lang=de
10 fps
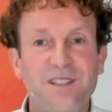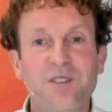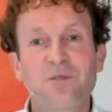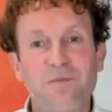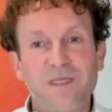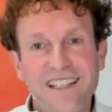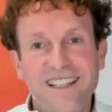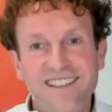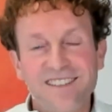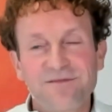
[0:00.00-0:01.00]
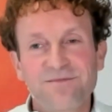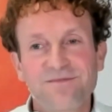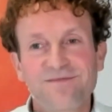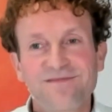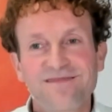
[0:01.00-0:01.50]
rumliegen.
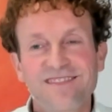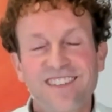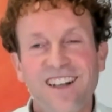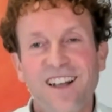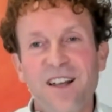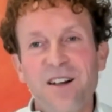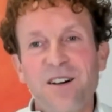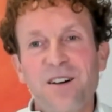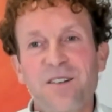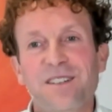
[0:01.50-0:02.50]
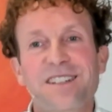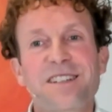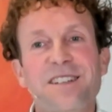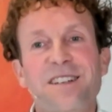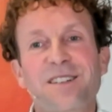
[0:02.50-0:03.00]
Und das
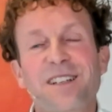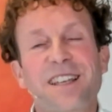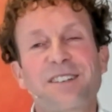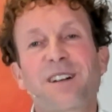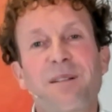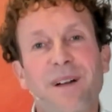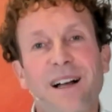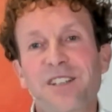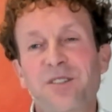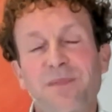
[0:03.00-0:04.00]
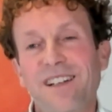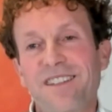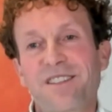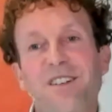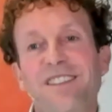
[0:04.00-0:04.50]
ist natürlich nur ein Beispiel,
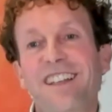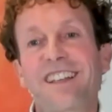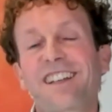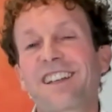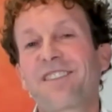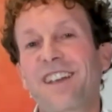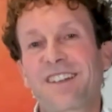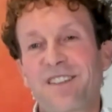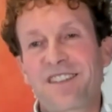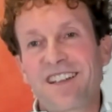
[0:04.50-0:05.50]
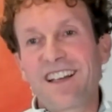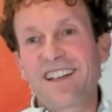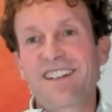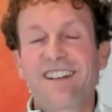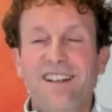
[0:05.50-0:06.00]
das könnte irgendwie etwas
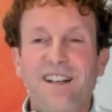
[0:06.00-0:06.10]
sein,